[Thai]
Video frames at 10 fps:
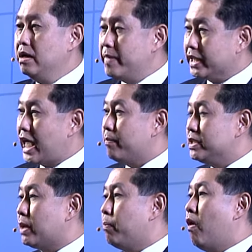หรือแม้กระทั่งไป
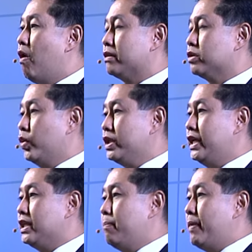ซัพพอร์ตธุรกิจ
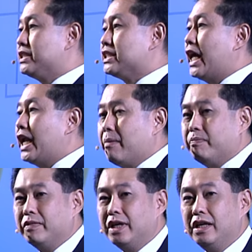ที่เป็นสตาร์ทอัพ
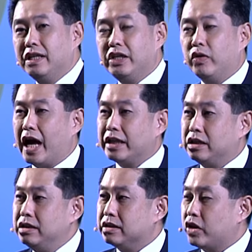ที่ต้องการ
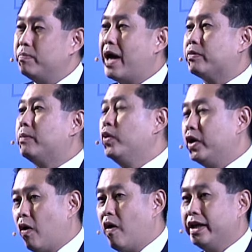ขึ้นต้นแบบจำนวน
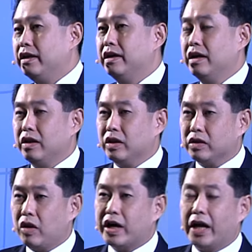น้อย
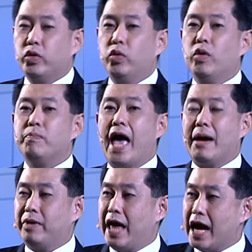ต้องการดูรูปแบบ
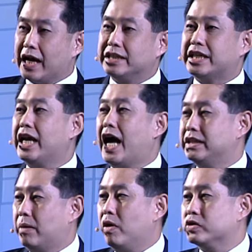และการใช้งาน
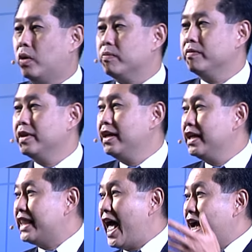อย่างเหมาะสม
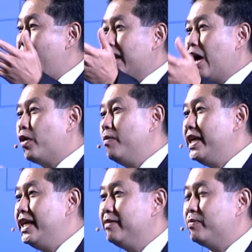หน้างานเราก็มี
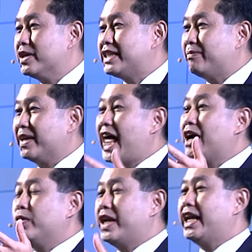บริษัทมาตั้ง
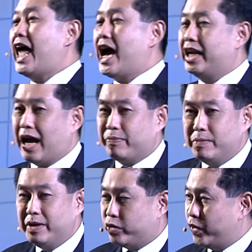อยู่ด้านหน้านะครับที่
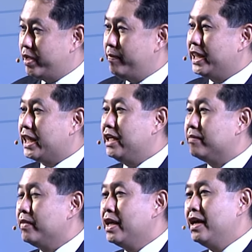มี ทรี ดี Printing
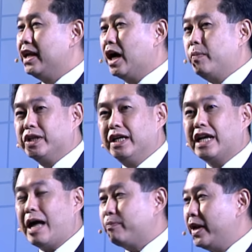แล้วก็พูดถึง
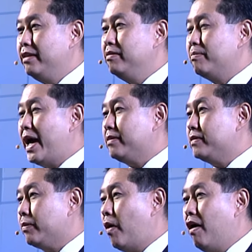การปริ้นแม้
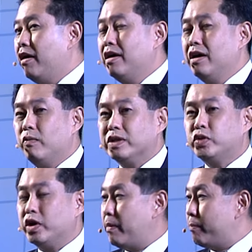เฉพาะวัส
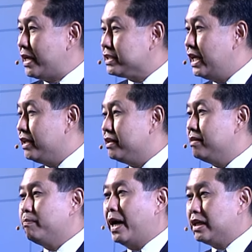ดุที่เป็นพลาสติก
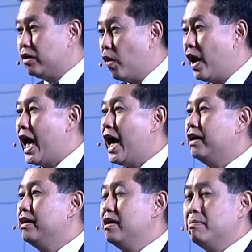ไปถึงโลหะ
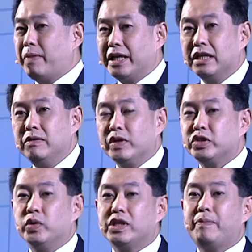ไปถึงวัส
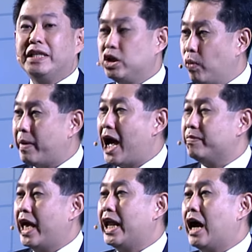ดุที่เป็นชีวภาพ
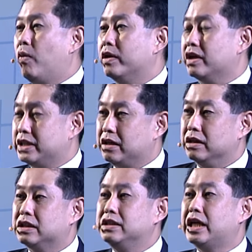อนาคตก็จะเกิด
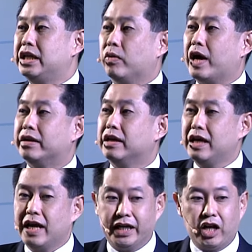ขึ้นเช่นเดียวกัน
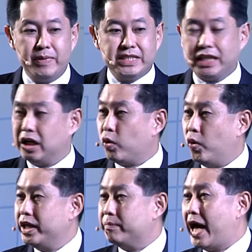อันนั้นก็เป็นสิ่งที่เราคุ
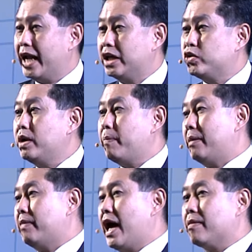ยกันมาในช่วงที่ผ่าน
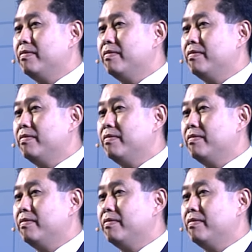มา